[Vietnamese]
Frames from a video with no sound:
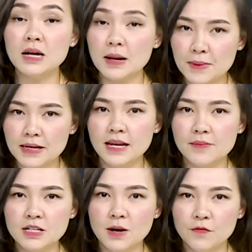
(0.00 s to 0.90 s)
đặc biệt
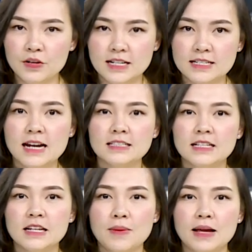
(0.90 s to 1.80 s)
nghiêm trọng vừa xảy ra
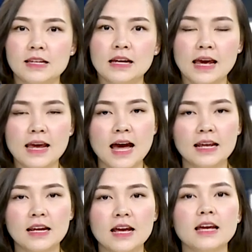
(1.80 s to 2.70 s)
trên địa bàn tỉnh Nghệ
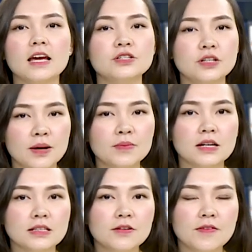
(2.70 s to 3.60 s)
An, khiến cho 5
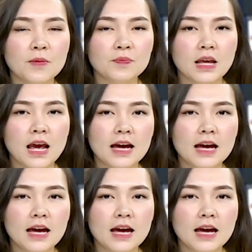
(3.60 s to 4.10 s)
người thương vong.